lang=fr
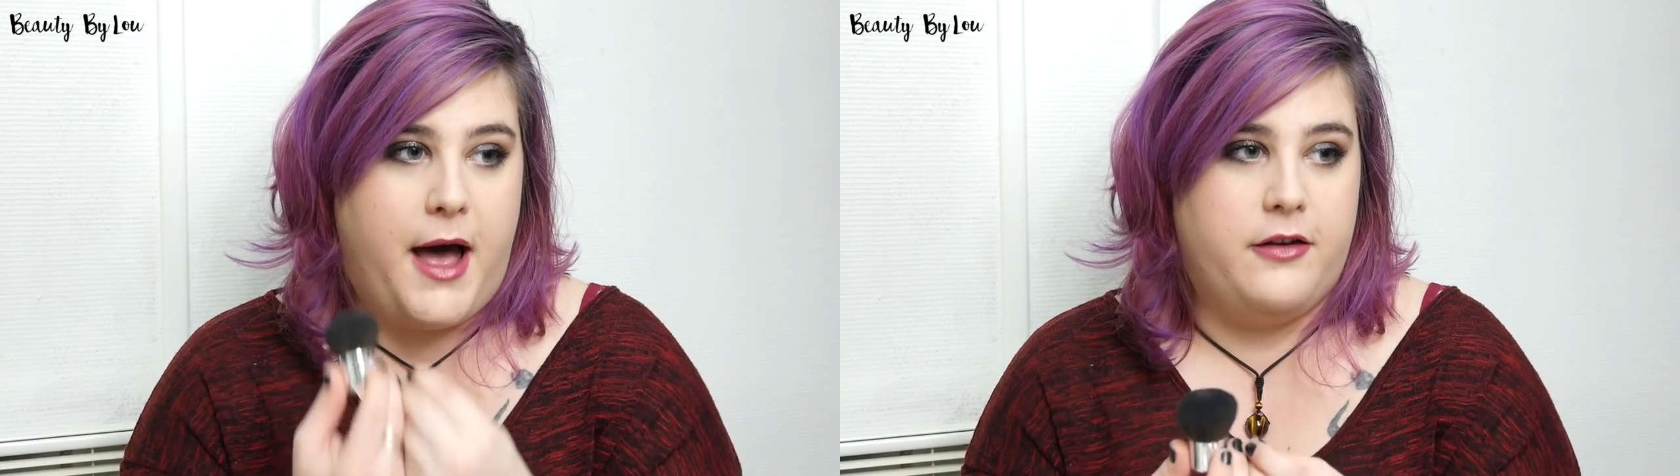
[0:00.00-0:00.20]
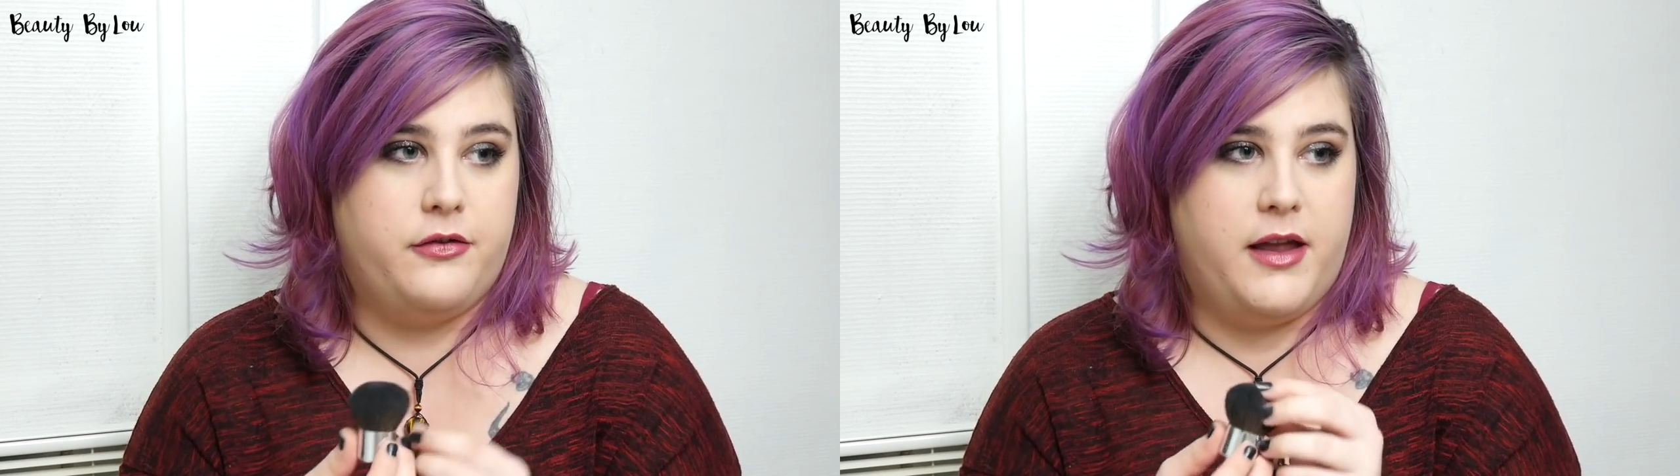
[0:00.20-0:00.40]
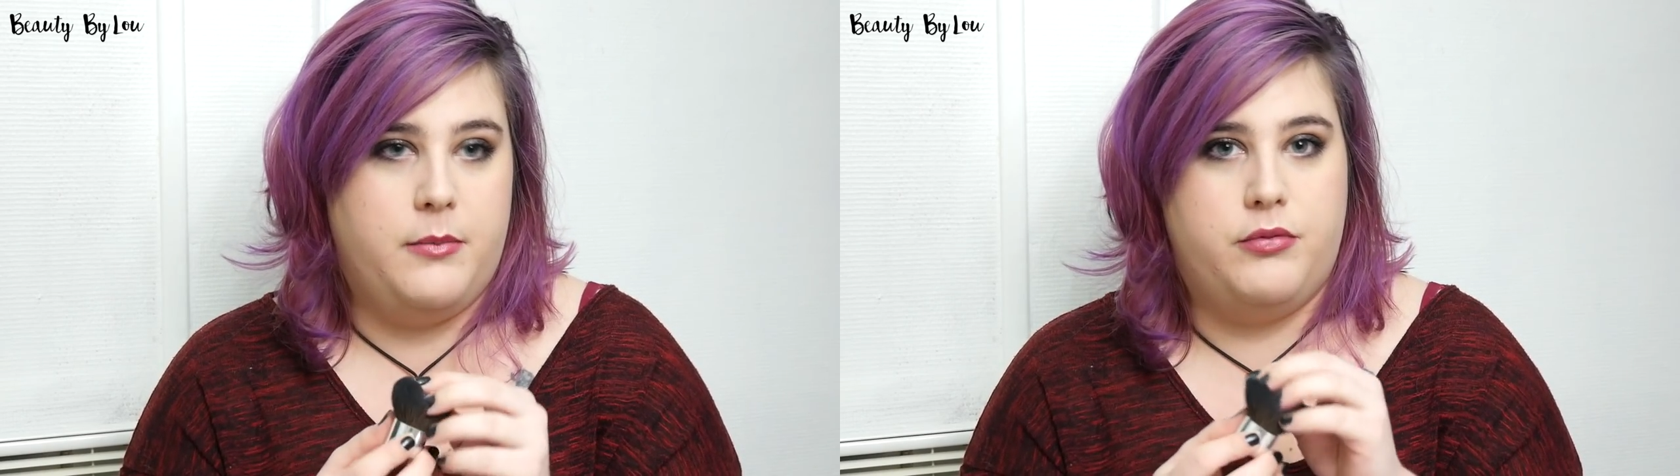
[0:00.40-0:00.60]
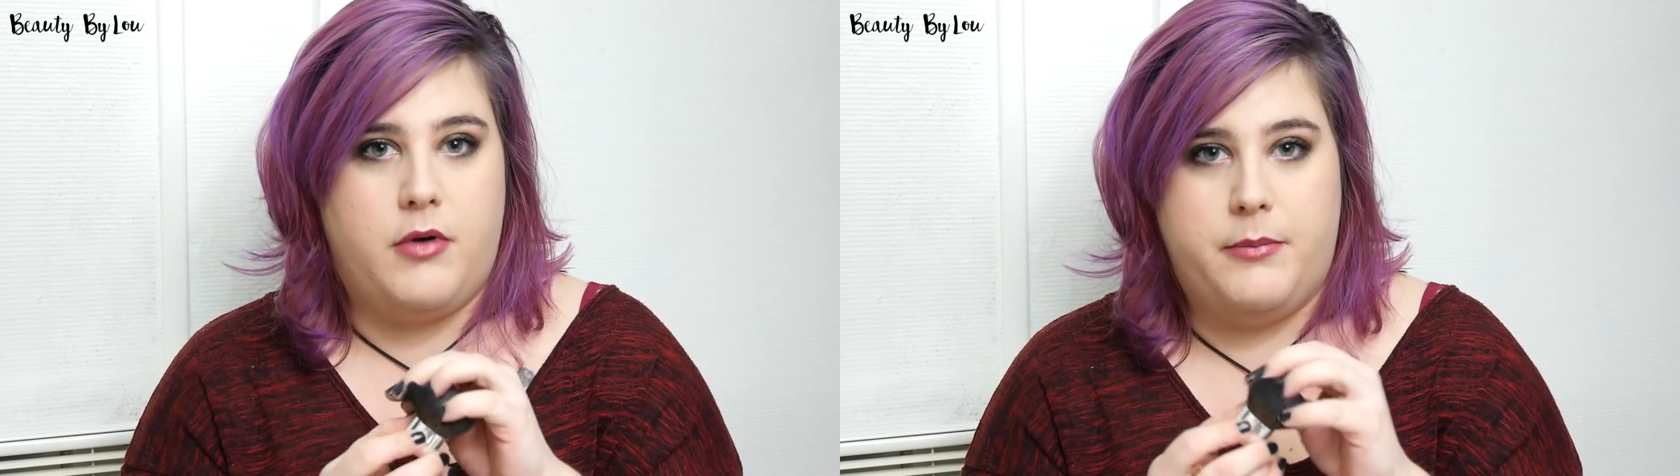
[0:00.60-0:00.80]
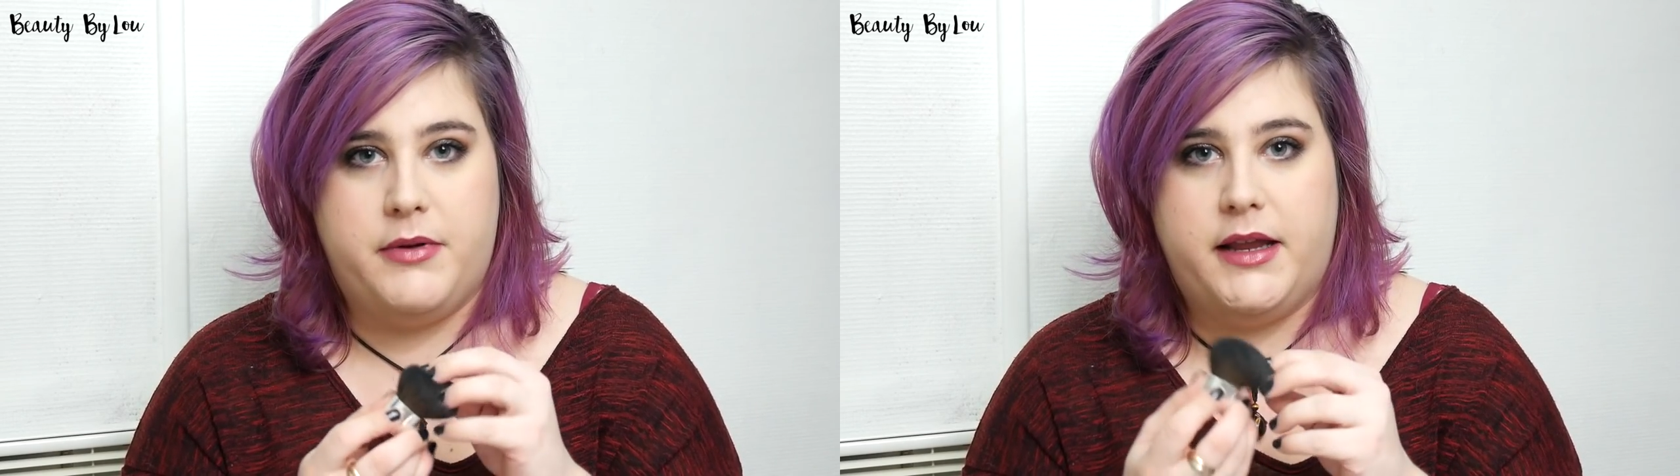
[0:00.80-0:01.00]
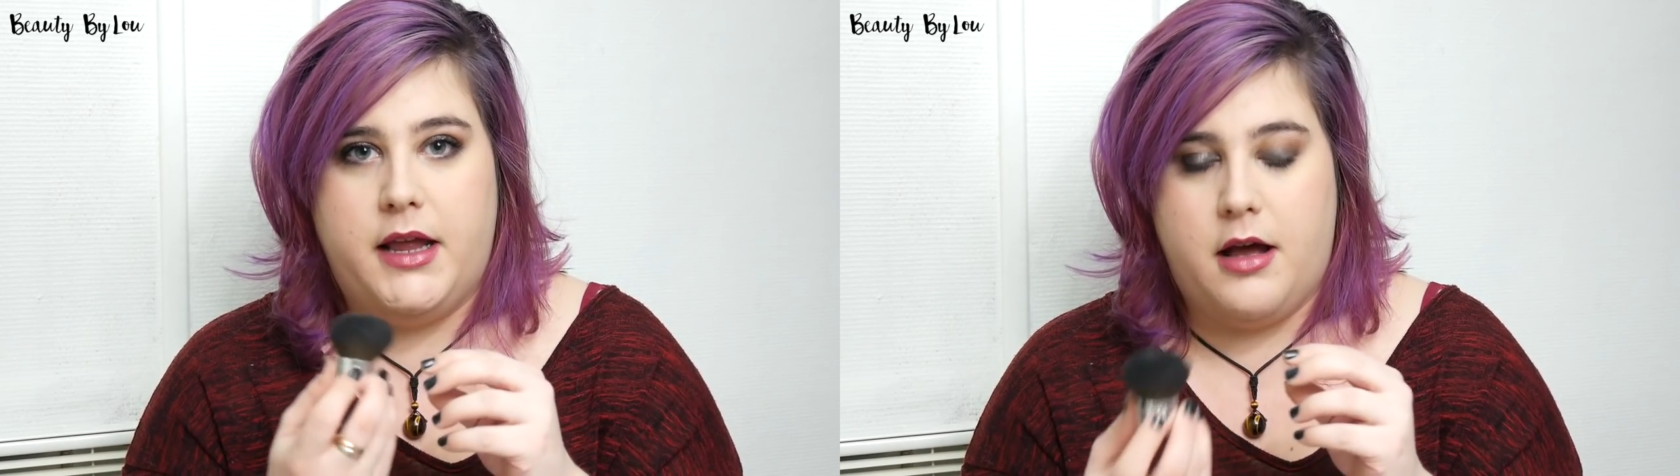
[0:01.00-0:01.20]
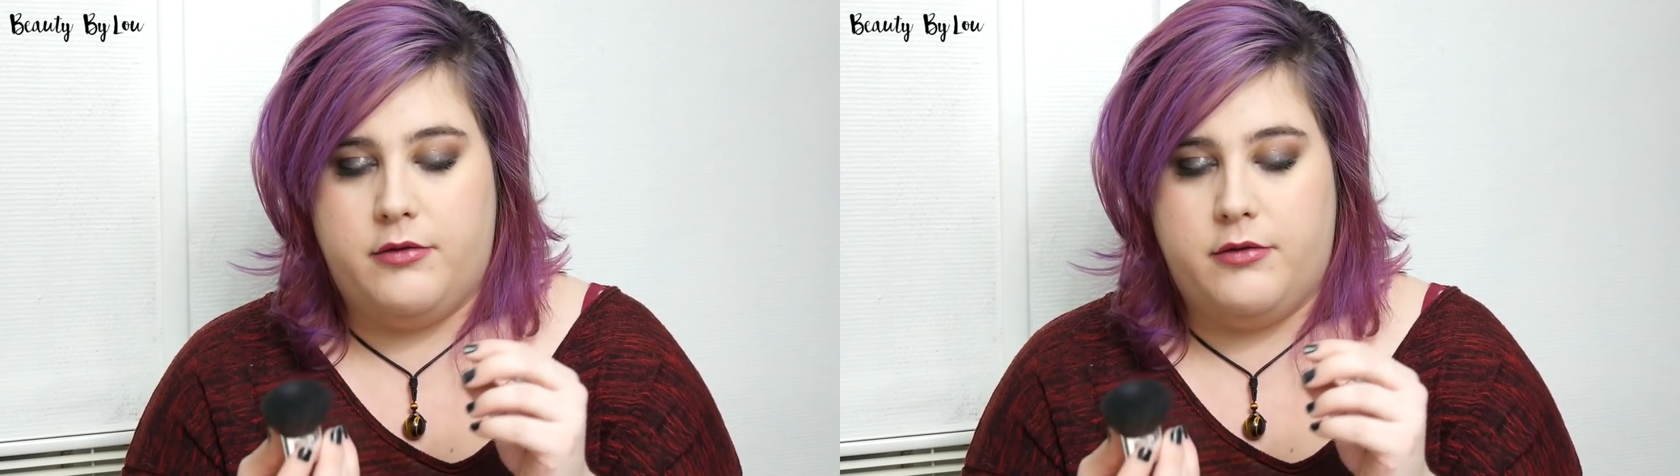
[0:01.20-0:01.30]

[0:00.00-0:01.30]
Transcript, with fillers: parfaits pour appliquer